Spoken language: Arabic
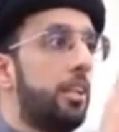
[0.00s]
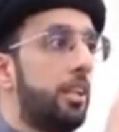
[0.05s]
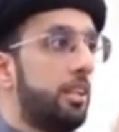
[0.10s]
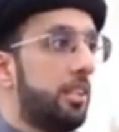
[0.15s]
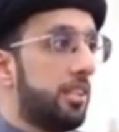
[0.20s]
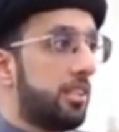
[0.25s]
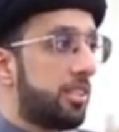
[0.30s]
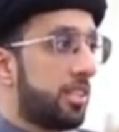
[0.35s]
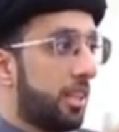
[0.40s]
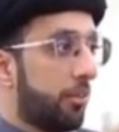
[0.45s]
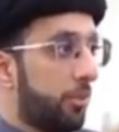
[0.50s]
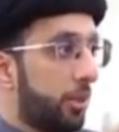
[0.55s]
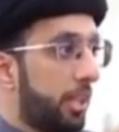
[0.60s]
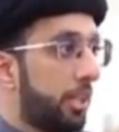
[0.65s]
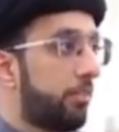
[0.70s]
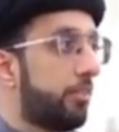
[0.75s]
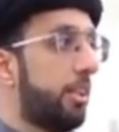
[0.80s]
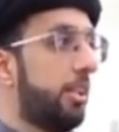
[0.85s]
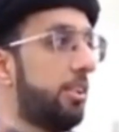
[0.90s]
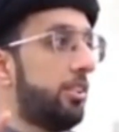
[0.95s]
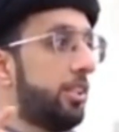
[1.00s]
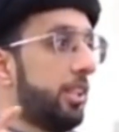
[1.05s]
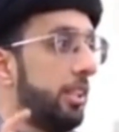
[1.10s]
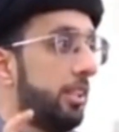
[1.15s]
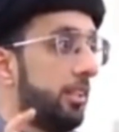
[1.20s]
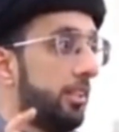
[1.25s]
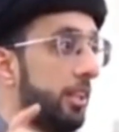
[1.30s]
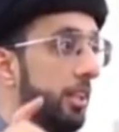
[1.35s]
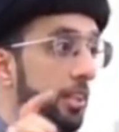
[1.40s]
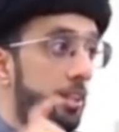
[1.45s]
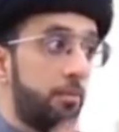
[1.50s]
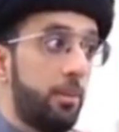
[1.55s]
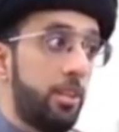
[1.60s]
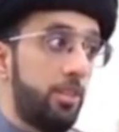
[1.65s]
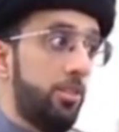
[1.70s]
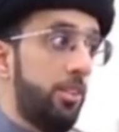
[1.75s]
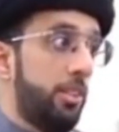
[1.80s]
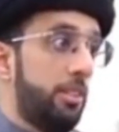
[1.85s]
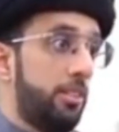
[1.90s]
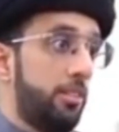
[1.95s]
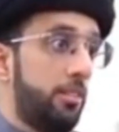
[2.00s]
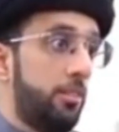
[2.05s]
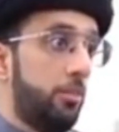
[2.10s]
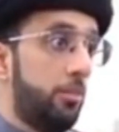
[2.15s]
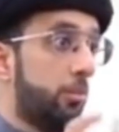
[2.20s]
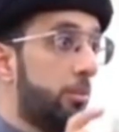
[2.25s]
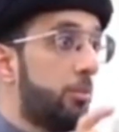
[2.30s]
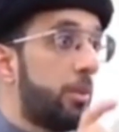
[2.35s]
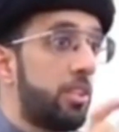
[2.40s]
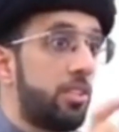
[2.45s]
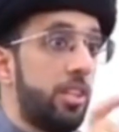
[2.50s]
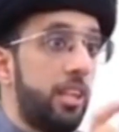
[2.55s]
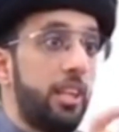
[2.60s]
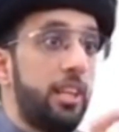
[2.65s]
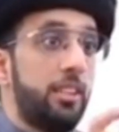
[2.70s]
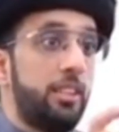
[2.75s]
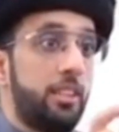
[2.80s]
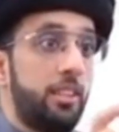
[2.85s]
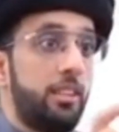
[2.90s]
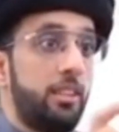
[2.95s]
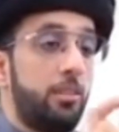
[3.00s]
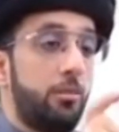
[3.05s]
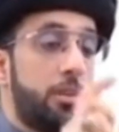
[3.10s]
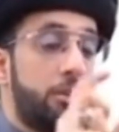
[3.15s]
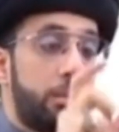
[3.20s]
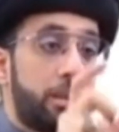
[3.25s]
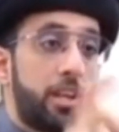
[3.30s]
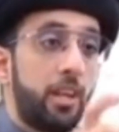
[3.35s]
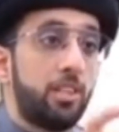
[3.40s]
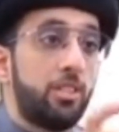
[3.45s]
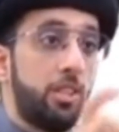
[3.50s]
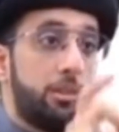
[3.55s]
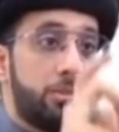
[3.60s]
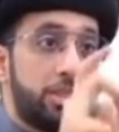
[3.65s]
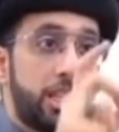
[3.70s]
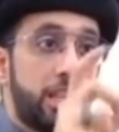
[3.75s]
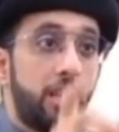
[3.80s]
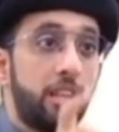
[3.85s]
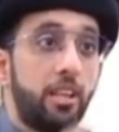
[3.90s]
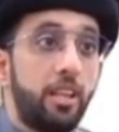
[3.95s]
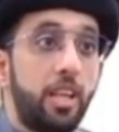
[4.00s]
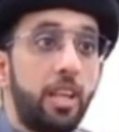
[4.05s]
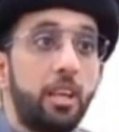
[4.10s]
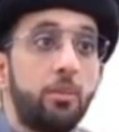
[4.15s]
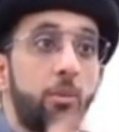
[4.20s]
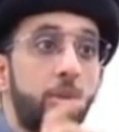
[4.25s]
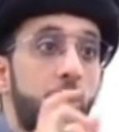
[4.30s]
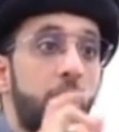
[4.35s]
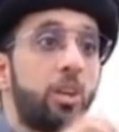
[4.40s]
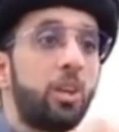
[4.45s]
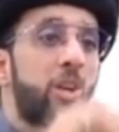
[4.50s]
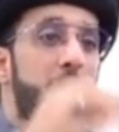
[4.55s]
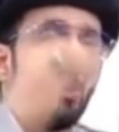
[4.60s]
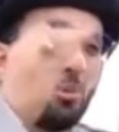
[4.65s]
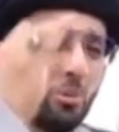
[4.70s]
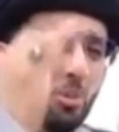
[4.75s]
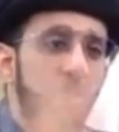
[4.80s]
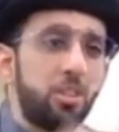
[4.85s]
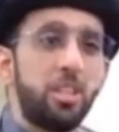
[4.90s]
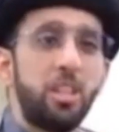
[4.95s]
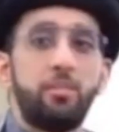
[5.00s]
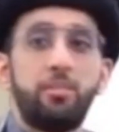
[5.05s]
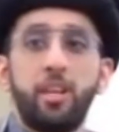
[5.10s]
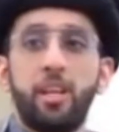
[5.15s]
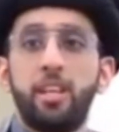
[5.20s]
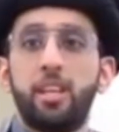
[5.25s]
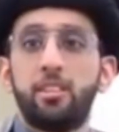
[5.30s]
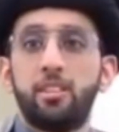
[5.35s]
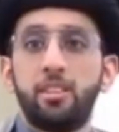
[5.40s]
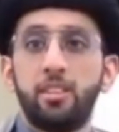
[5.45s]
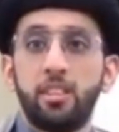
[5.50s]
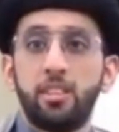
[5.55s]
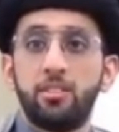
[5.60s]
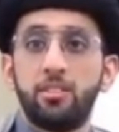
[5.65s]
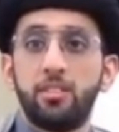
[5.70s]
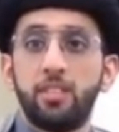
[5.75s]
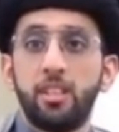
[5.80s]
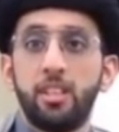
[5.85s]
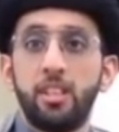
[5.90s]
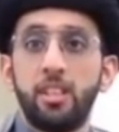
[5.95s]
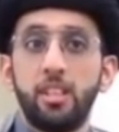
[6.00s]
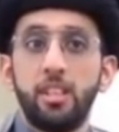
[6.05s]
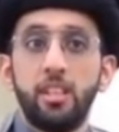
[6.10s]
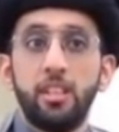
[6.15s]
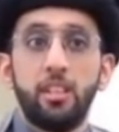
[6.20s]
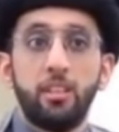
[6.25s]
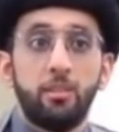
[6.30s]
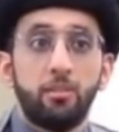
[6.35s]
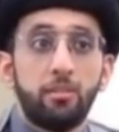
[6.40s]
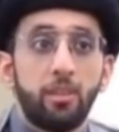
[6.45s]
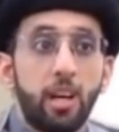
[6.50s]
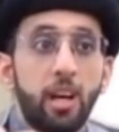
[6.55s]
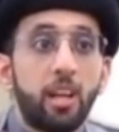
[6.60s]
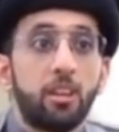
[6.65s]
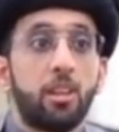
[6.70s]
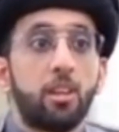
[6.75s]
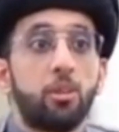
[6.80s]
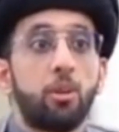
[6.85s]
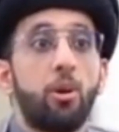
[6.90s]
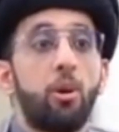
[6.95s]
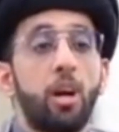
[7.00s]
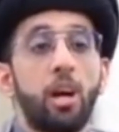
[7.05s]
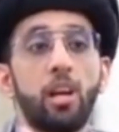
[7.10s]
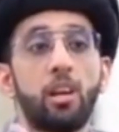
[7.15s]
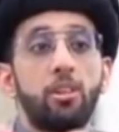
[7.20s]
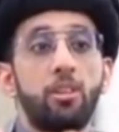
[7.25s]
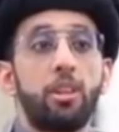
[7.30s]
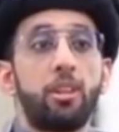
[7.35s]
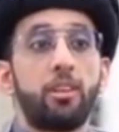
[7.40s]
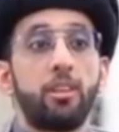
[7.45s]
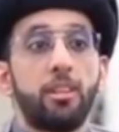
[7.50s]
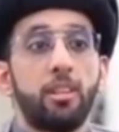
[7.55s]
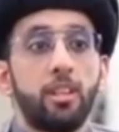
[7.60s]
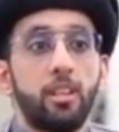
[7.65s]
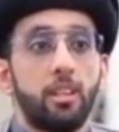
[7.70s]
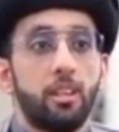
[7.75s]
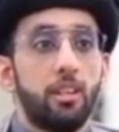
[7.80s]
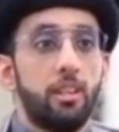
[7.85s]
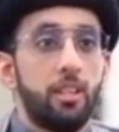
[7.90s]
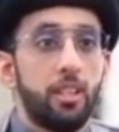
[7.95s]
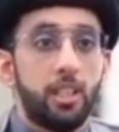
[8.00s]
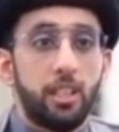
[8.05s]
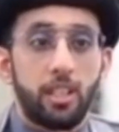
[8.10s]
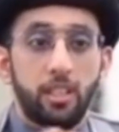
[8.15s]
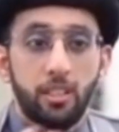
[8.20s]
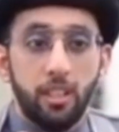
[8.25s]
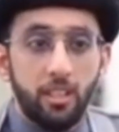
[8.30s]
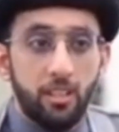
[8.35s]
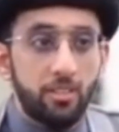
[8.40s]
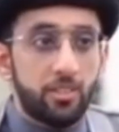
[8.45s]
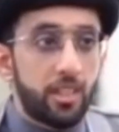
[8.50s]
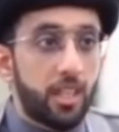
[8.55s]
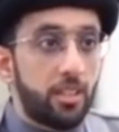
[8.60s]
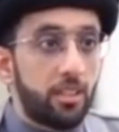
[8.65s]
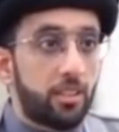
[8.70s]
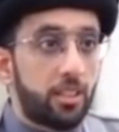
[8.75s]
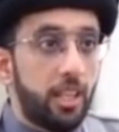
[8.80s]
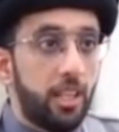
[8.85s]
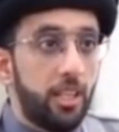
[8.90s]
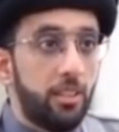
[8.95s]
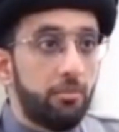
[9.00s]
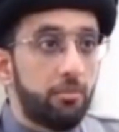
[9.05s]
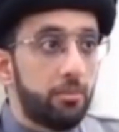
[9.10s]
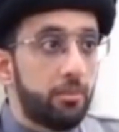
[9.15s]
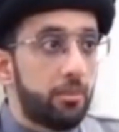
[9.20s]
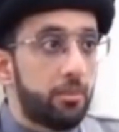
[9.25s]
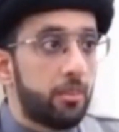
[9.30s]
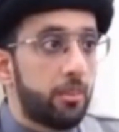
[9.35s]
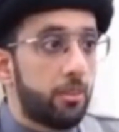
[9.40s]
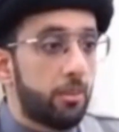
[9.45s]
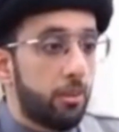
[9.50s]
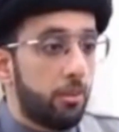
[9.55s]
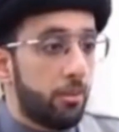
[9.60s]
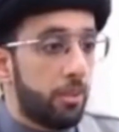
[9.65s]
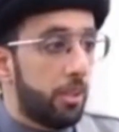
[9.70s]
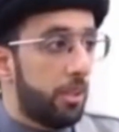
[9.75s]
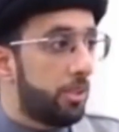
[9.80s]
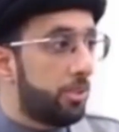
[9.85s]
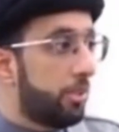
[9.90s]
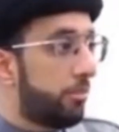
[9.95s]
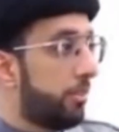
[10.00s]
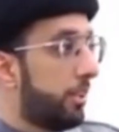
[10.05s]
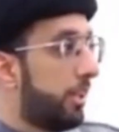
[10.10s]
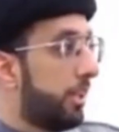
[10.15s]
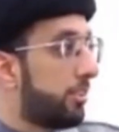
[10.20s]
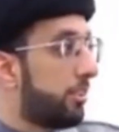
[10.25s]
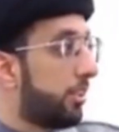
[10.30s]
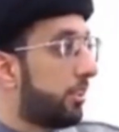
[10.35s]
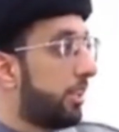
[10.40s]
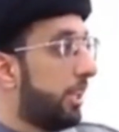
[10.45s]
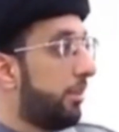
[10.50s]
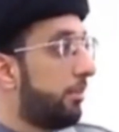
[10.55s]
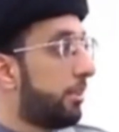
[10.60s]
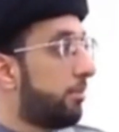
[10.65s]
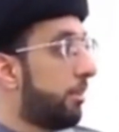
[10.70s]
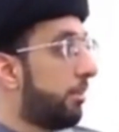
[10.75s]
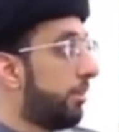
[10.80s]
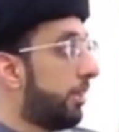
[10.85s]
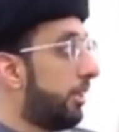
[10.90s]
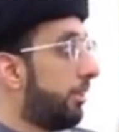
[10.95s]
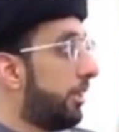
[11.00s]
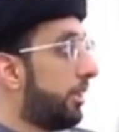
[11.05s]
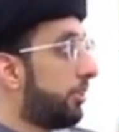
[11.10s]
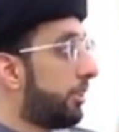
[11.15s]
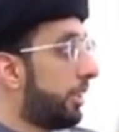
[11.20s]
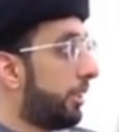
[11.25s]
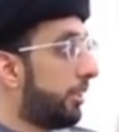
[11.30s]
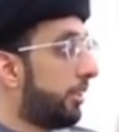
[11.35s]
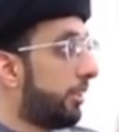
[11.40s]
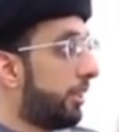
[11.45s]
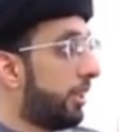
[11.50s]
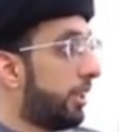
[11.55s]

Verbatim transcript: النسب ويعرف كل شيء هذا مرجع ومو مرجع عادي والمراجع بشكل عام يدققون جدا في حياة الناس فهذا ضوء أخضر لأن الإنسان يطعم وشفنا الناس اللي طعمت ما فيها ولا شيء